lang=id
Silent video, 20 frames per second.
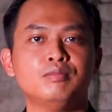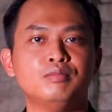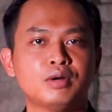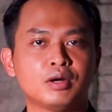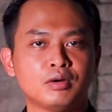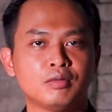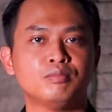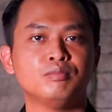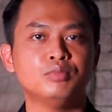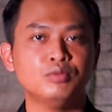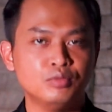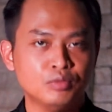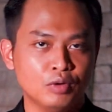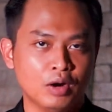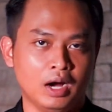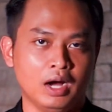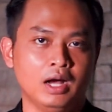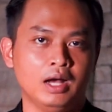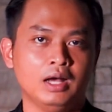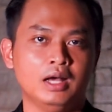
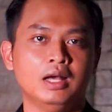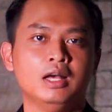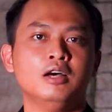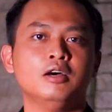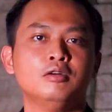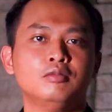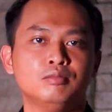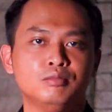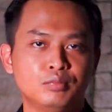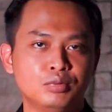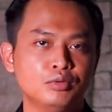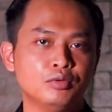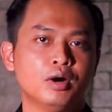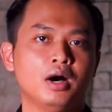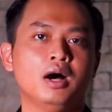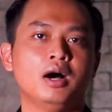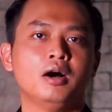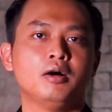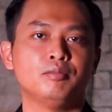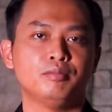berbuah,
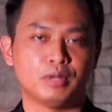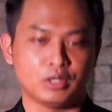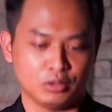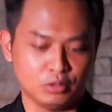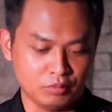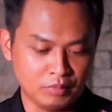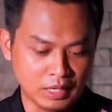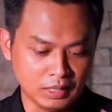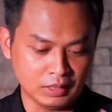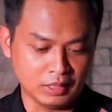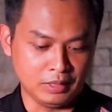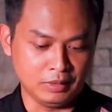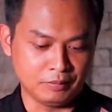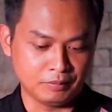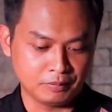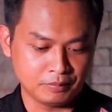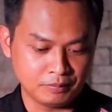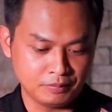buah pertobatan.